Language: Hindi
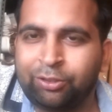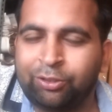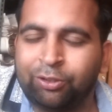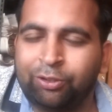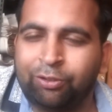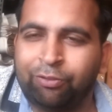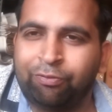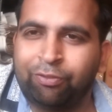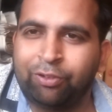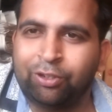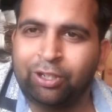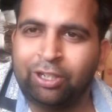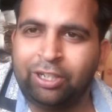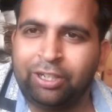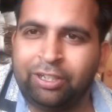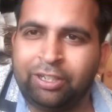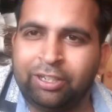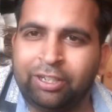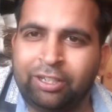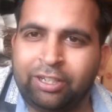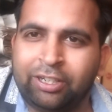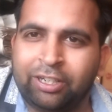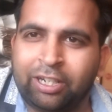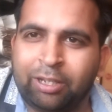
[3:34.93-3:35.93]
तो फ्यूल
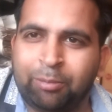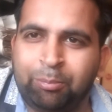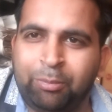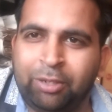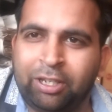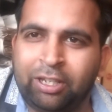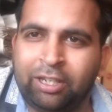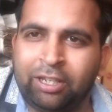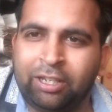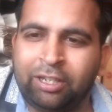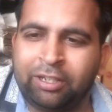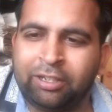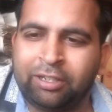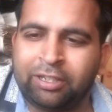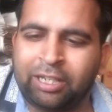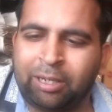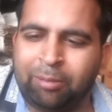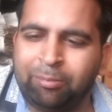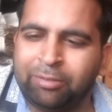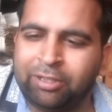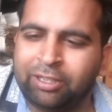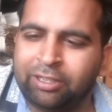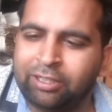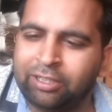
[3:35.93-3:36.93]
इंजेक्टर अपना
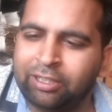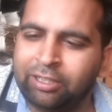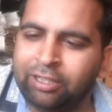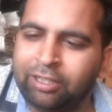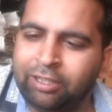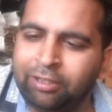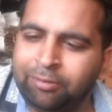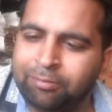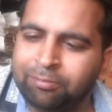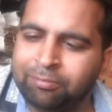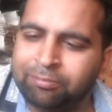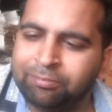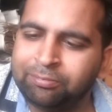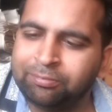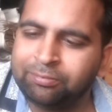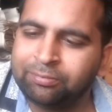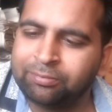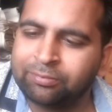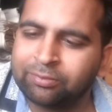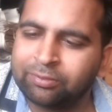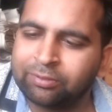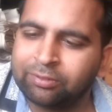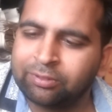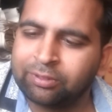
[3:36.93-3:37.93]
काम करता है
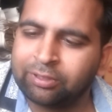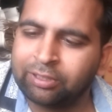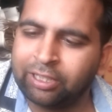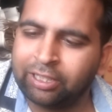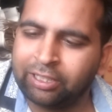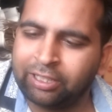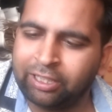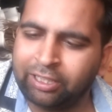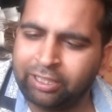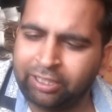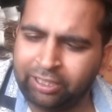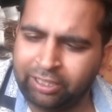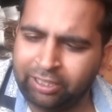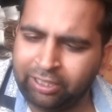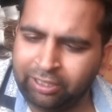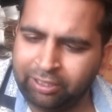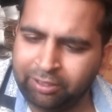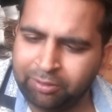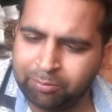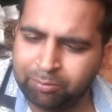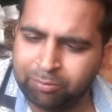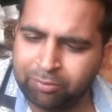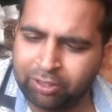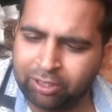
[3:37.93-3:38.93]
जैसे कि
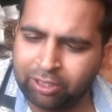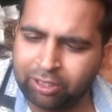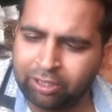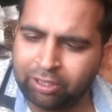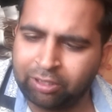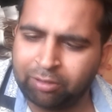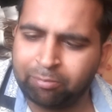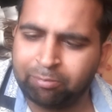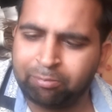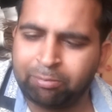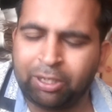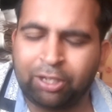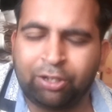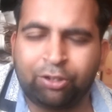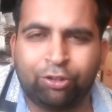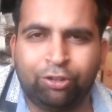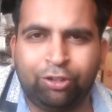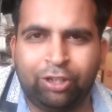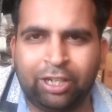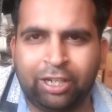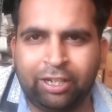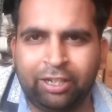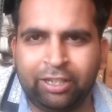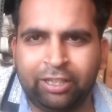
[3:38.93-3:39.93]

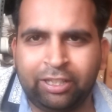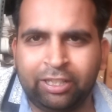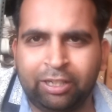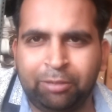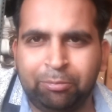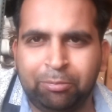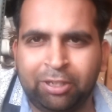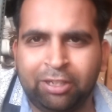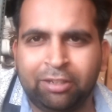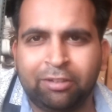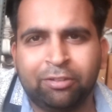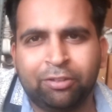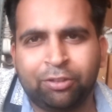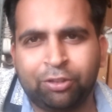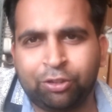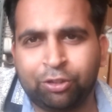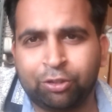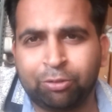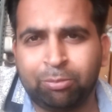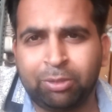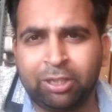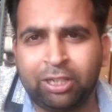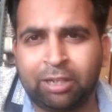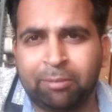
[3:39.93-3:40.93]
पेट्रोल या डीजल में
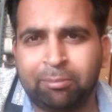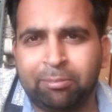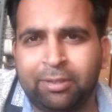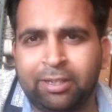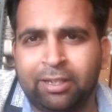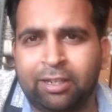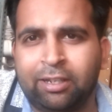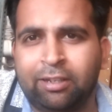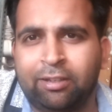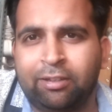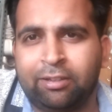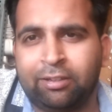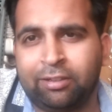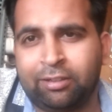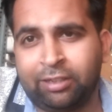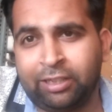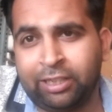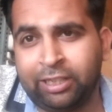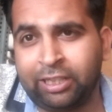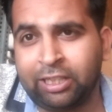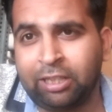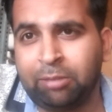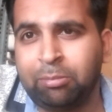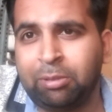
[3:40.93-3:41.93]
जो भी आपका
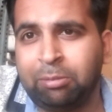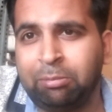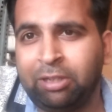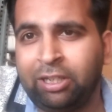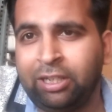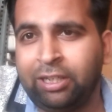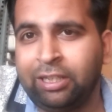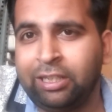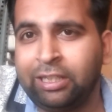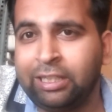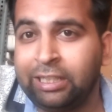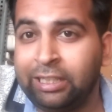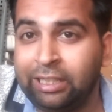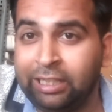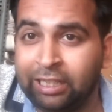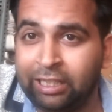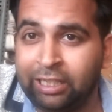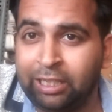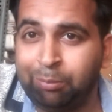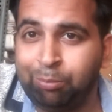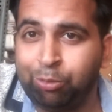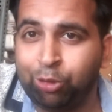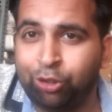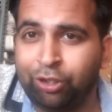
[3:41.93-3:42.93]
डीजल में भी
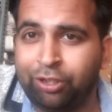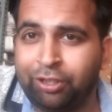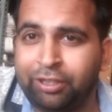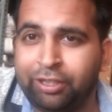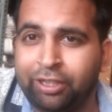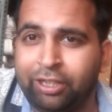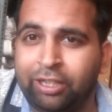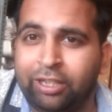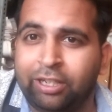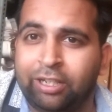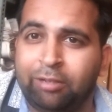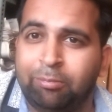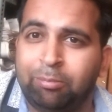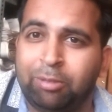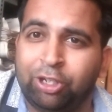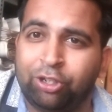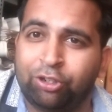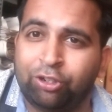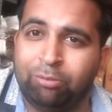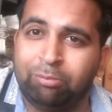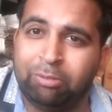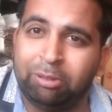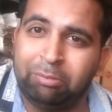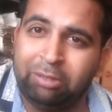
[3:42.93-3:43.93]
यही प्रोडक्ट चलेगा
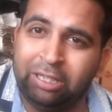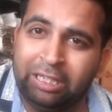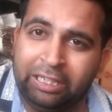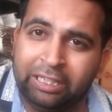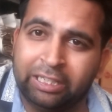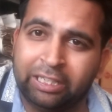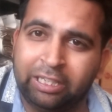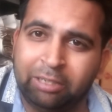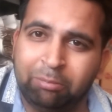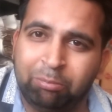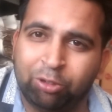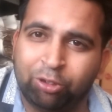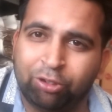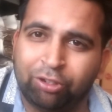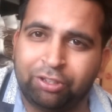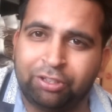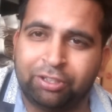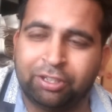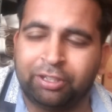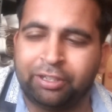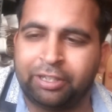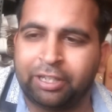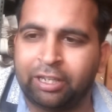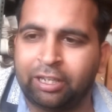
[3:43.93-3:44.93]
पेट्रोल में भी यही
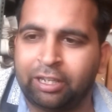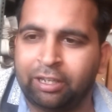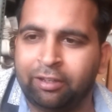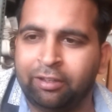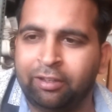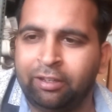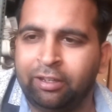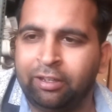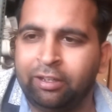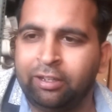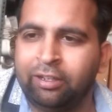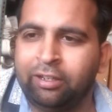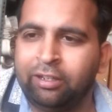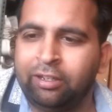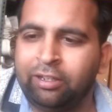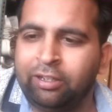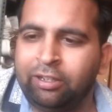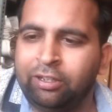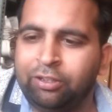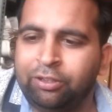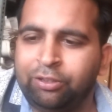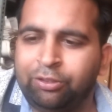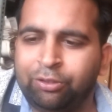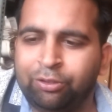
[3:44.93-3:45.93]
प्रोडक्ट चलता है
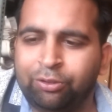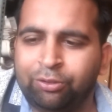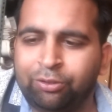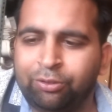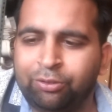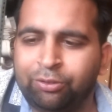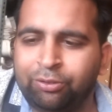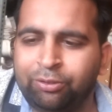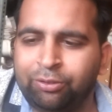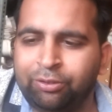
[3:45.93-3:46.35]
सो